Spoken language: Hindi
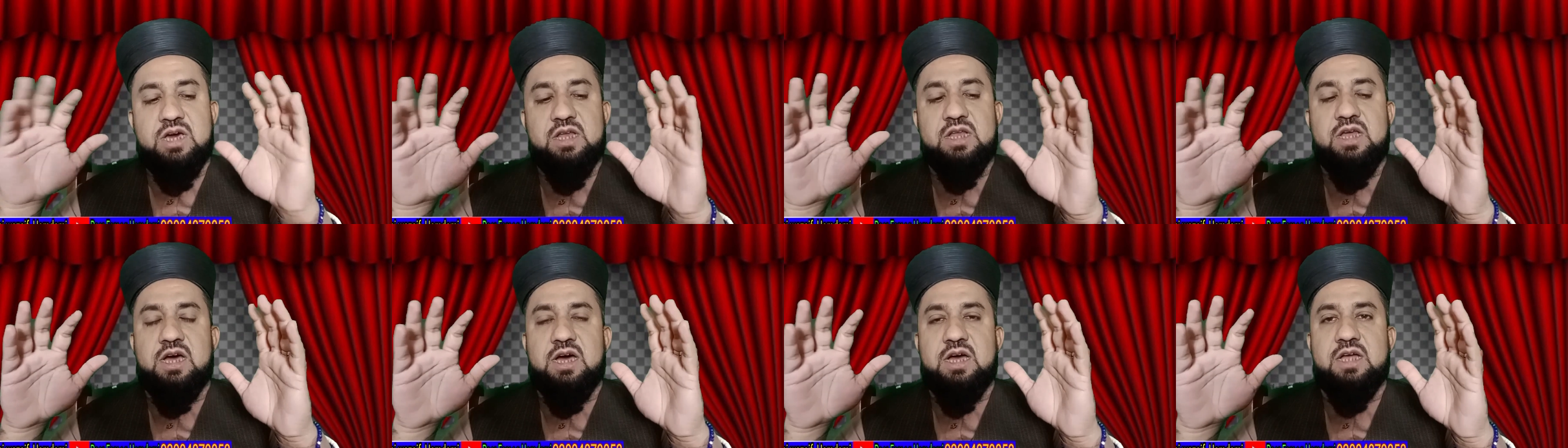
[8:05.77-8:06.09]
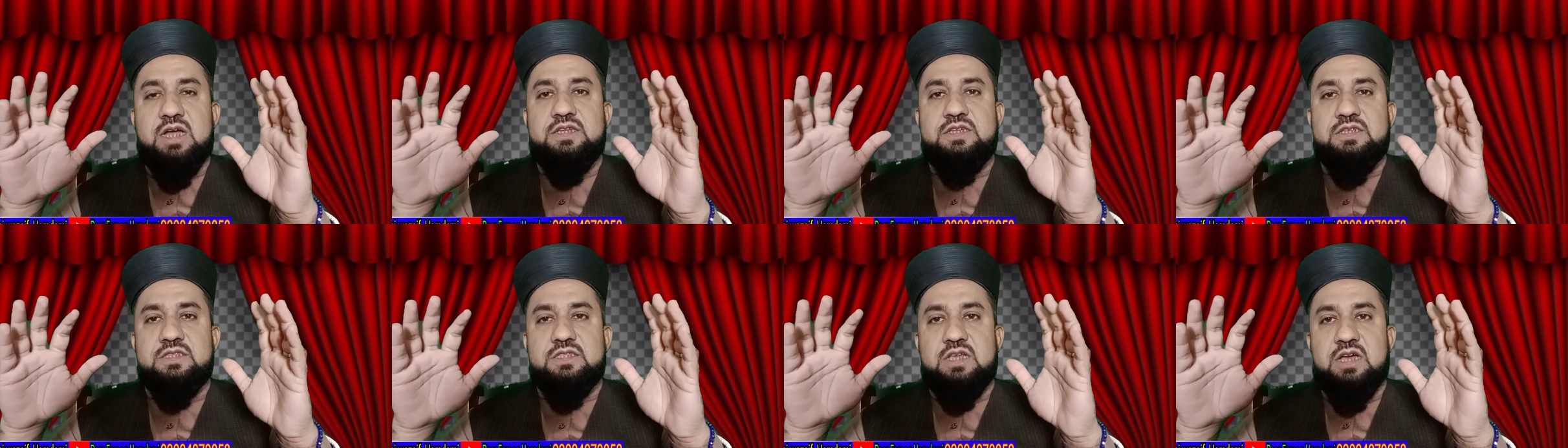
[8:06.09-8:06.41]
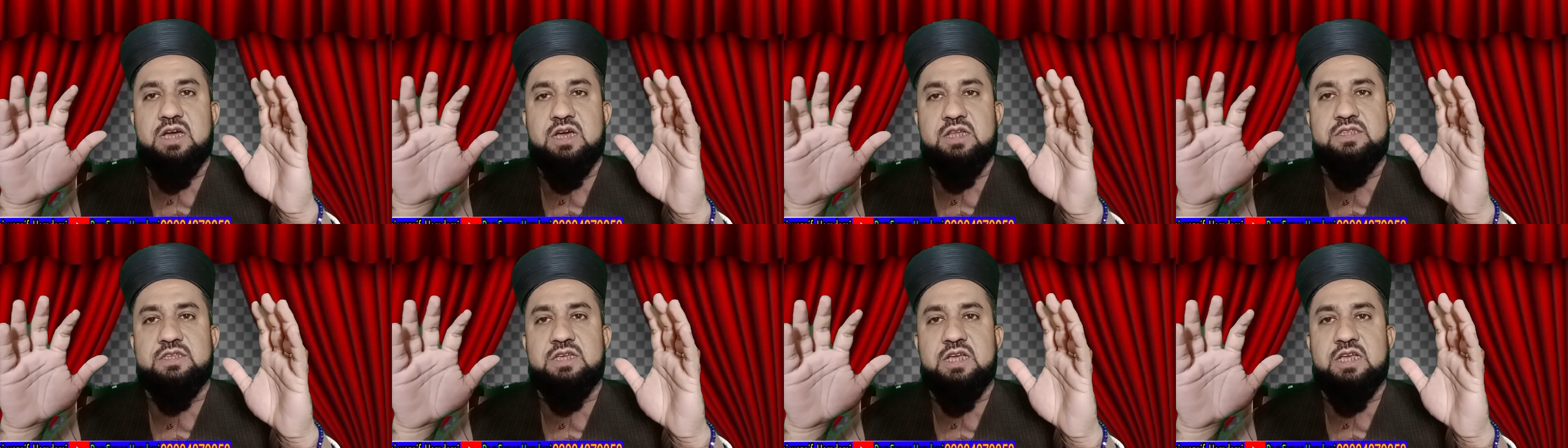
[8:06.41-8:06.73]
हर हार जित
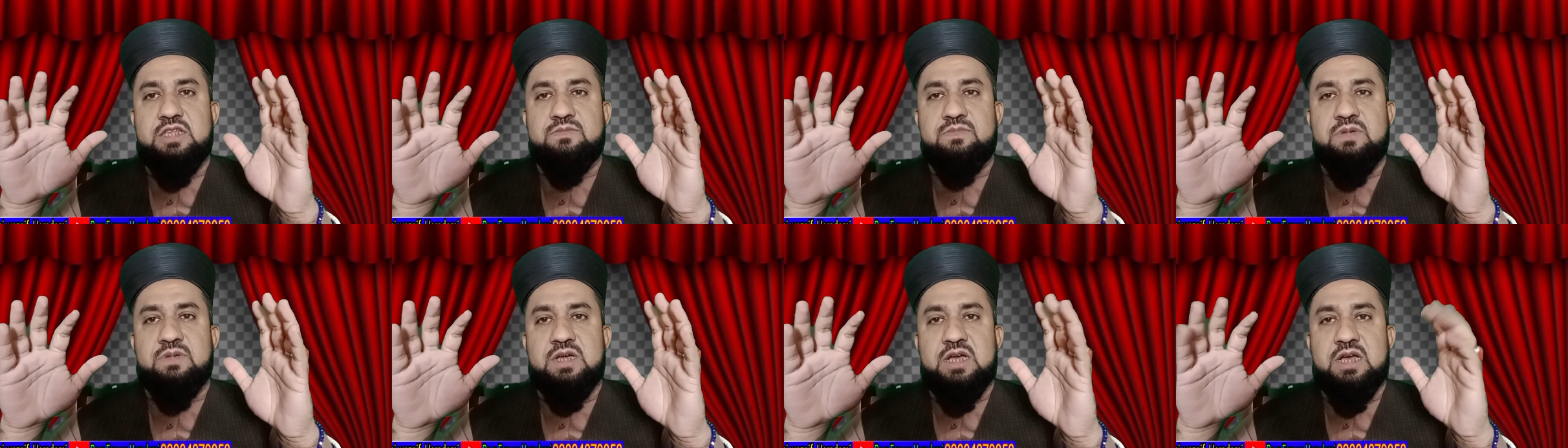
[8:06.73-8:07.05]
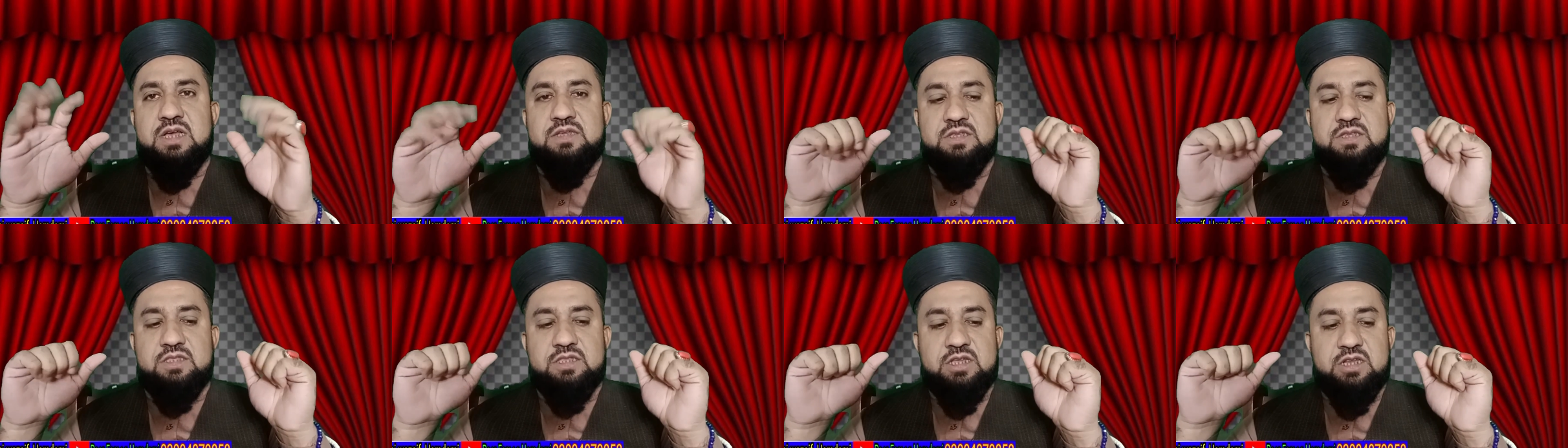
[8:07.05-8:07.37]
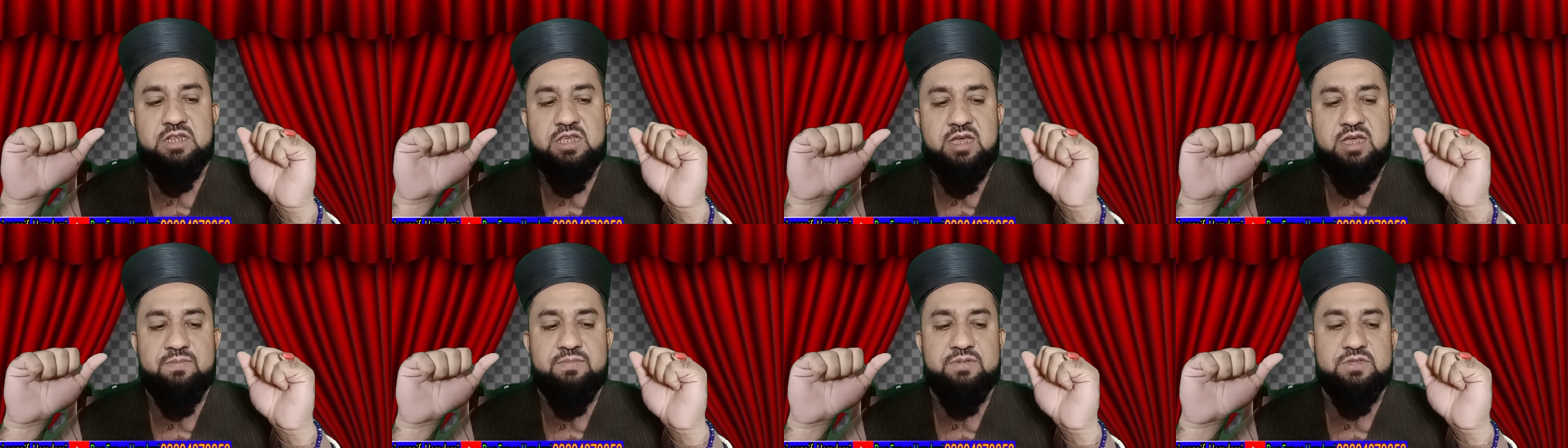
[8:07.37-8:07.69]
हर जायज़ मकासद के
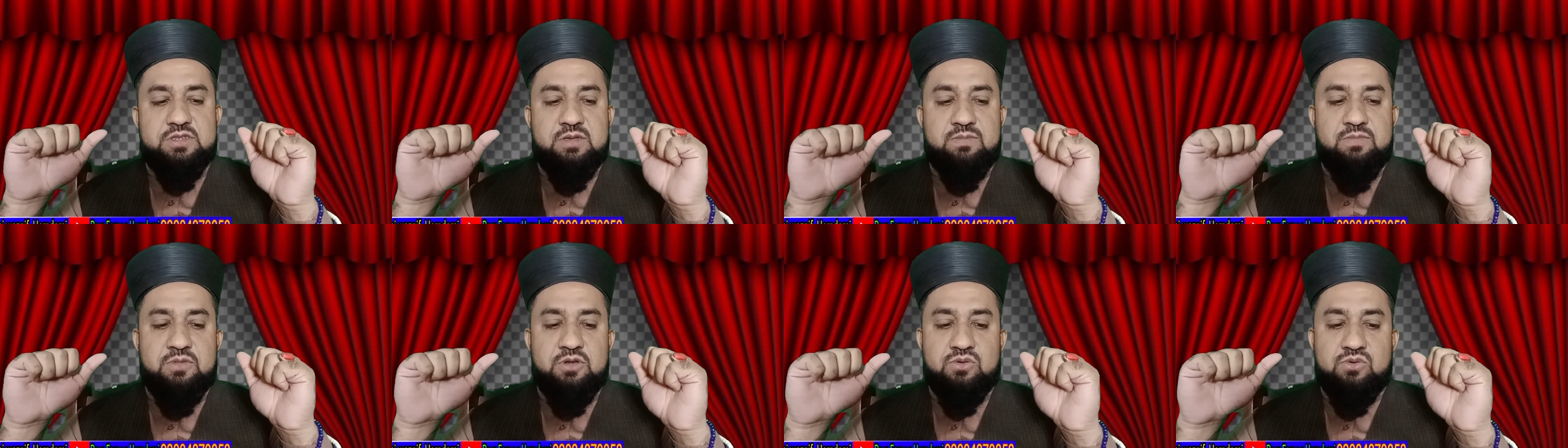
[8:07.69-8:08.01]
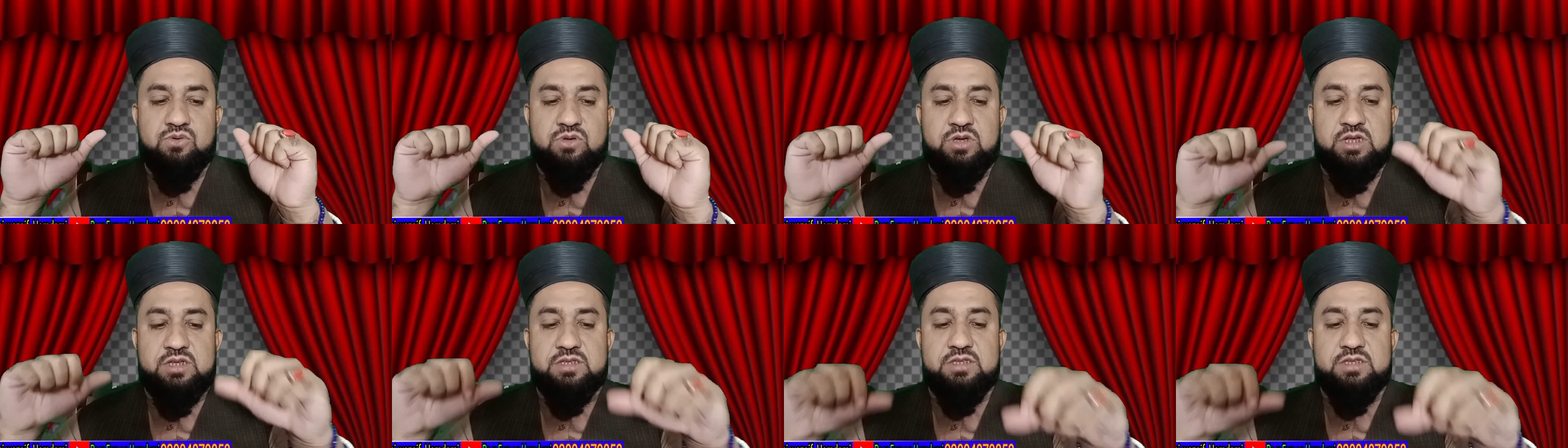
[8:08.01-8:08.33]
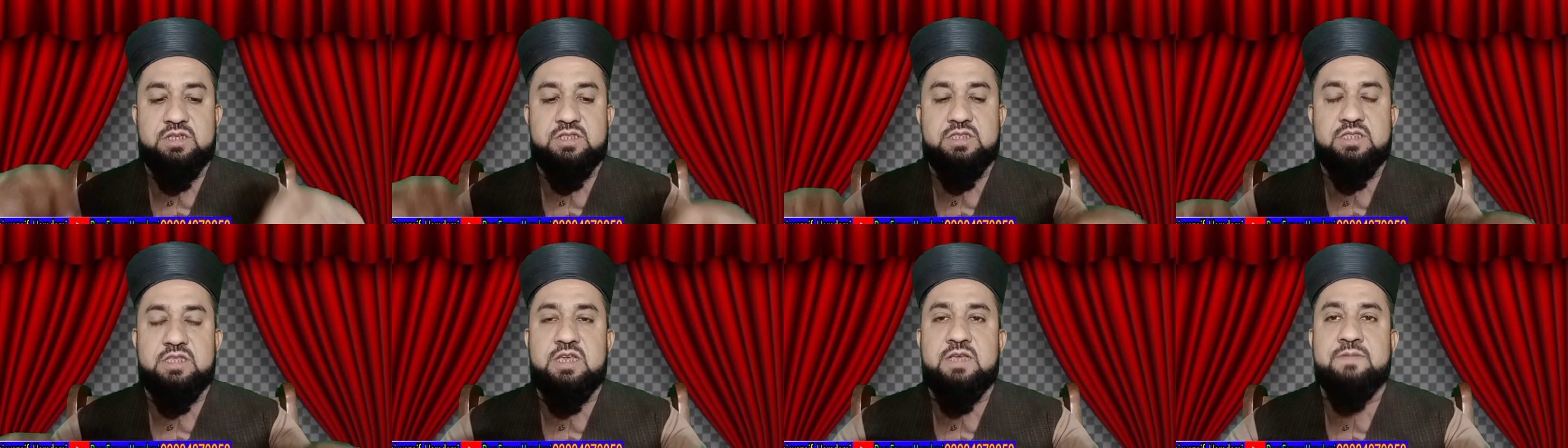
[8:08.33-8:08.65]
लिए आप इस अमल को कर
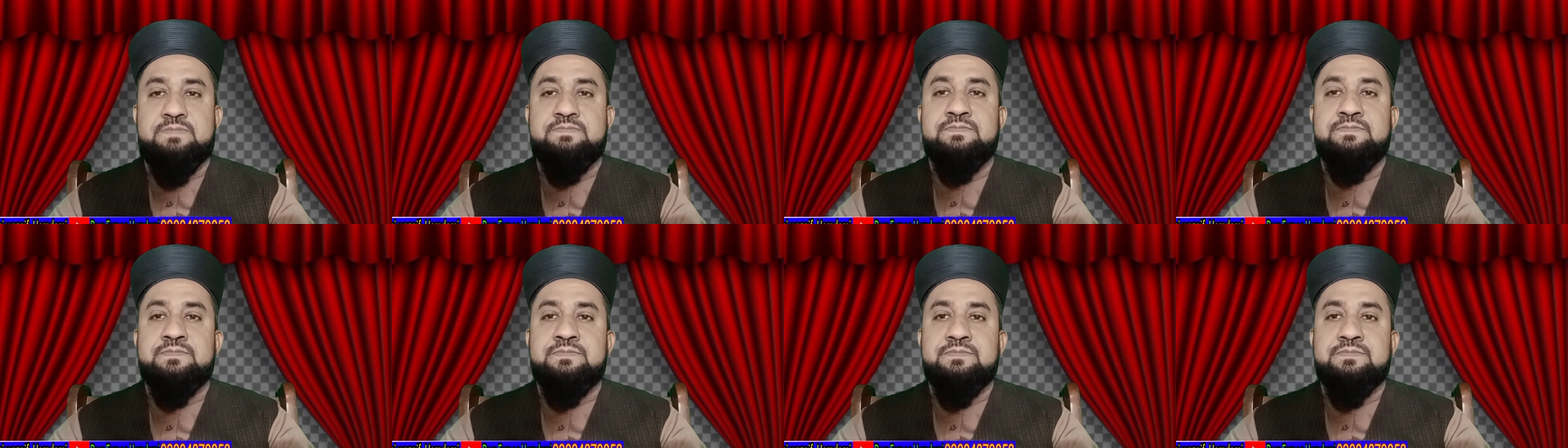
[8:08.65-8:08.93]
सकते हैं